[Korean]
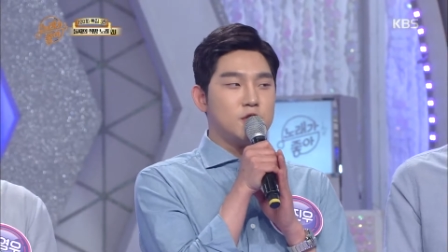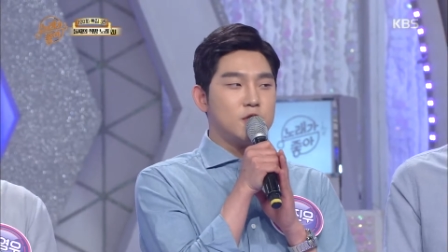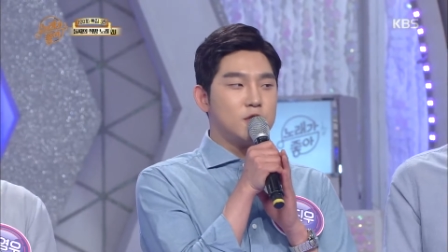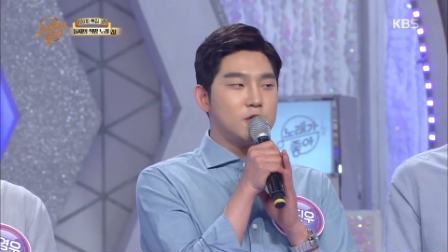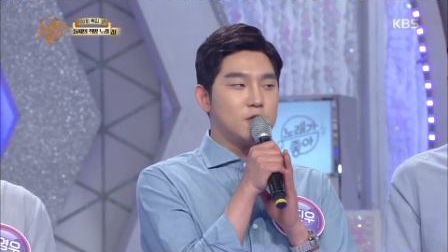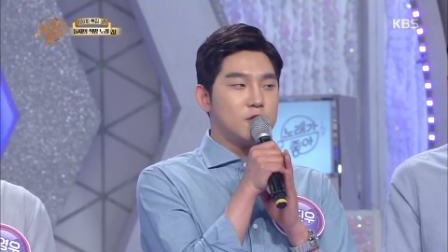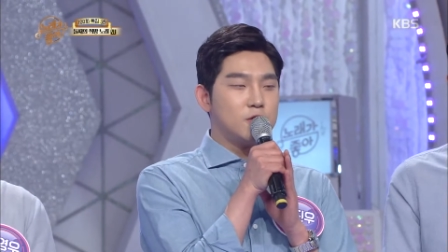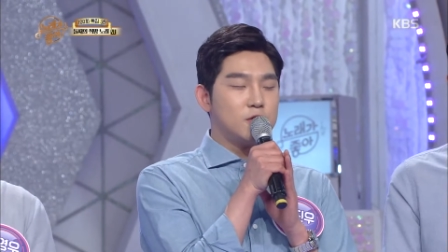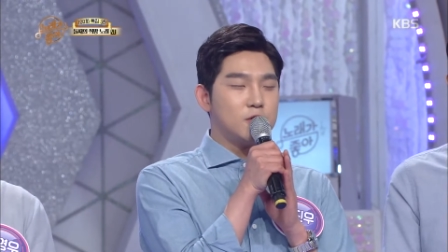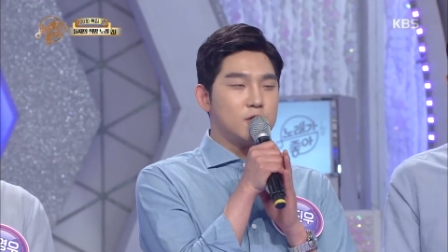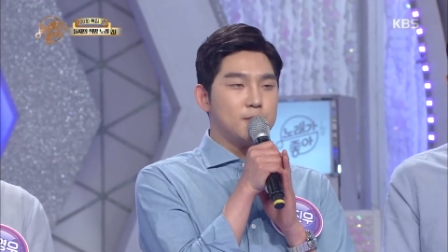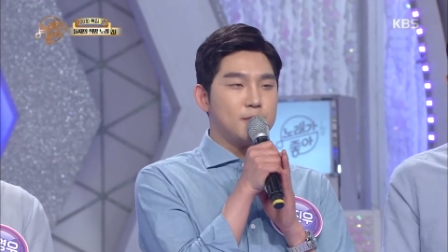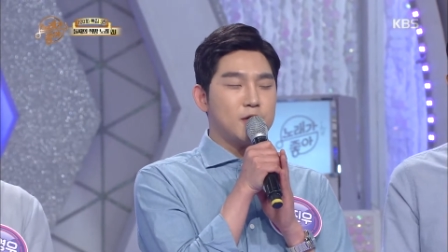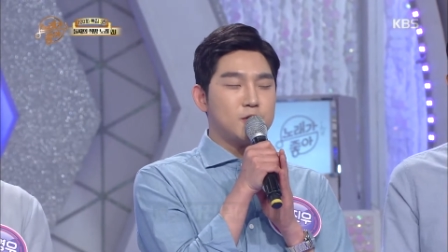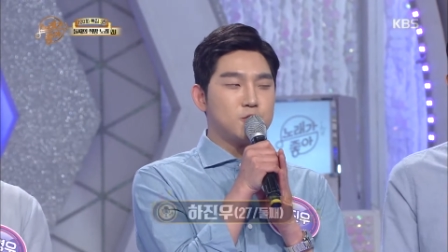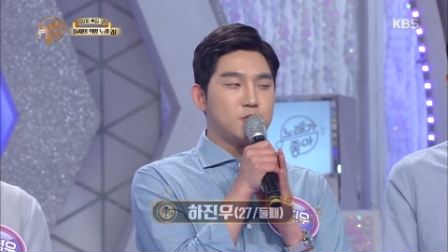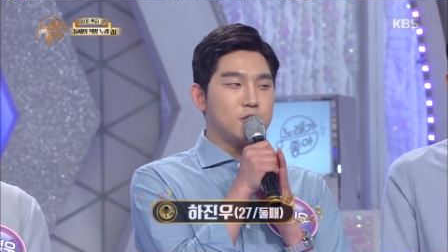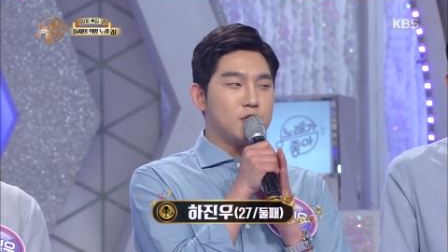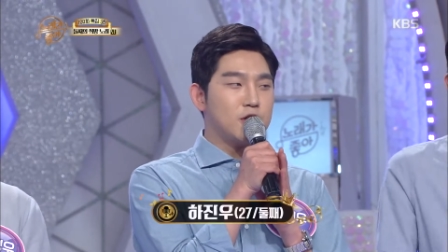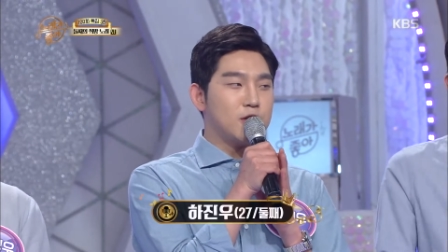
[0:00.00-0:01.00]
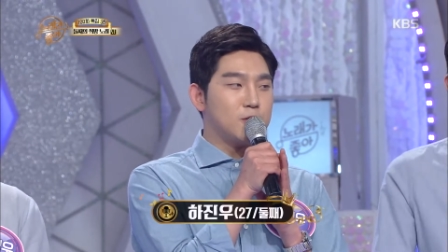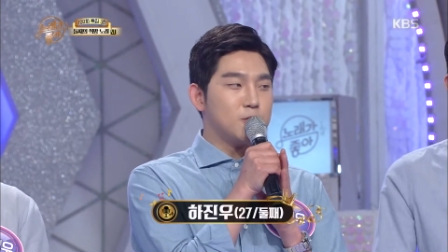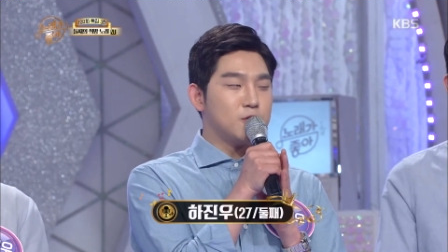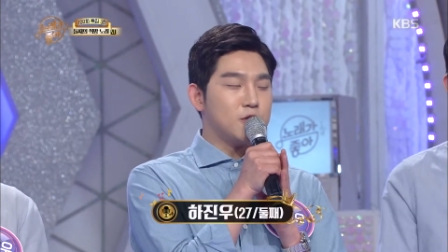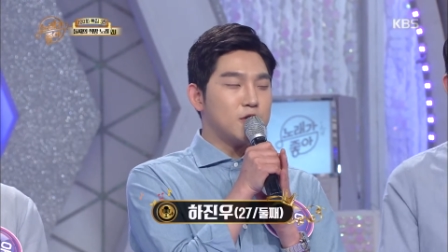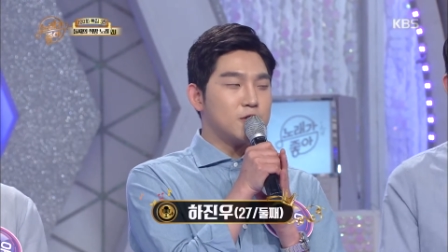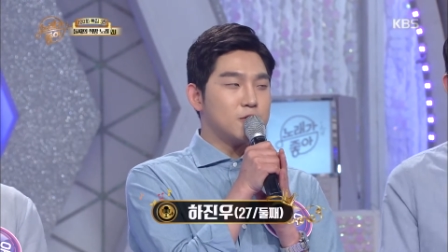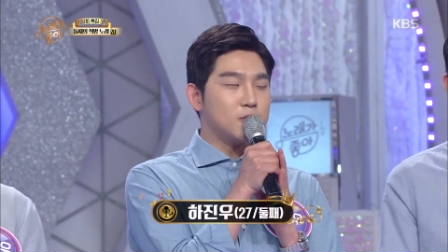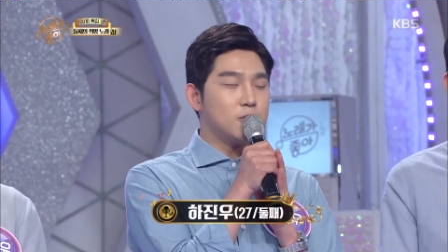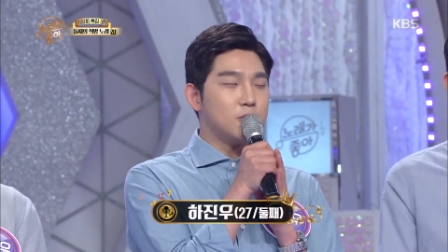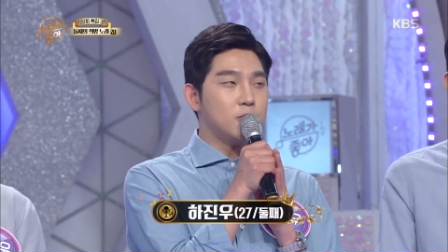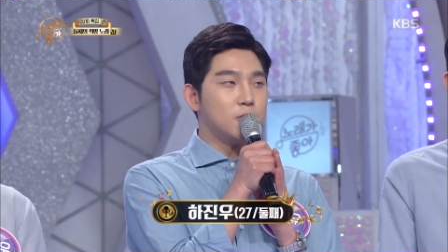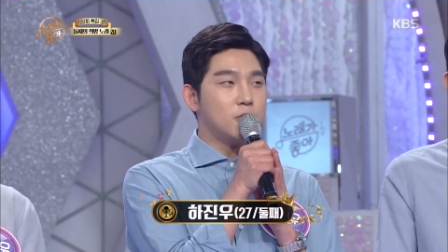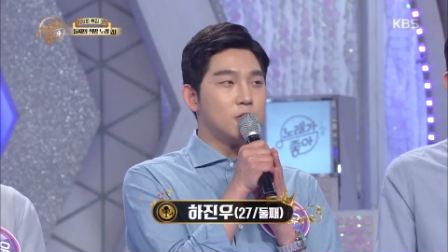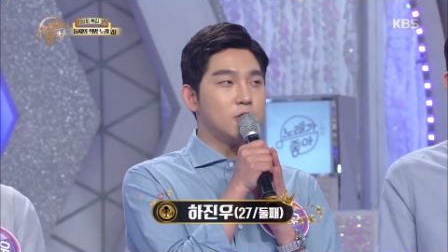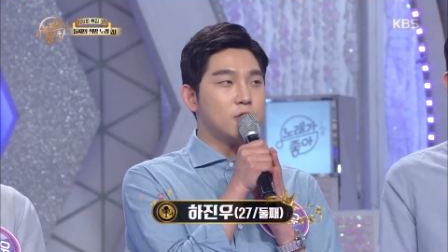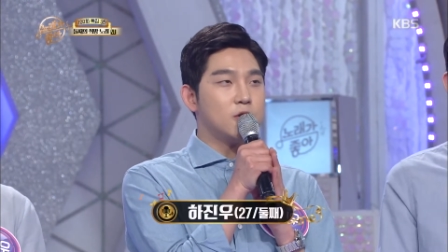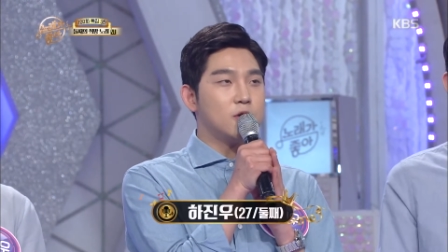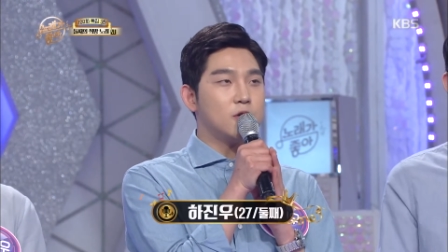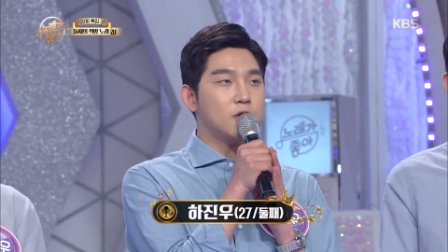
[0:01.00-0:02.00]
이제 방송이 나오고 나서
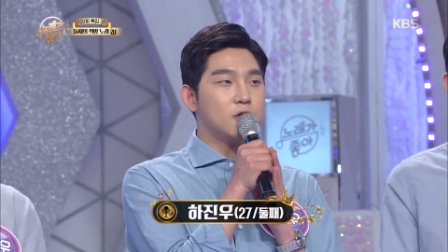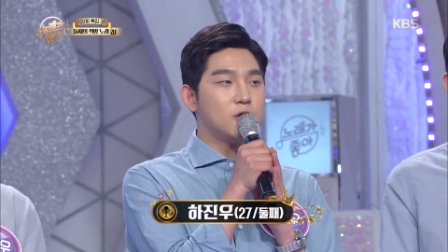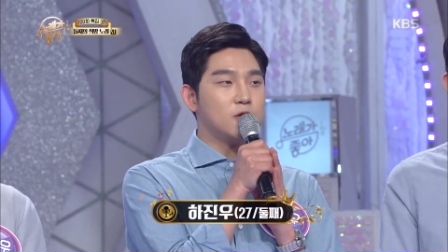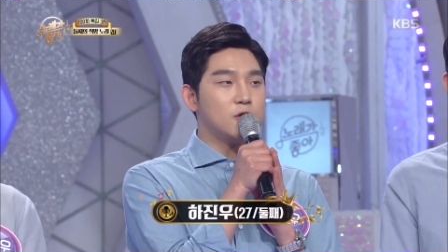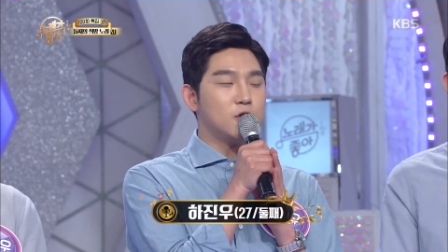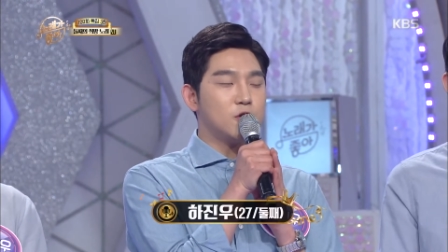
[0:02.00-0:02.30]
어,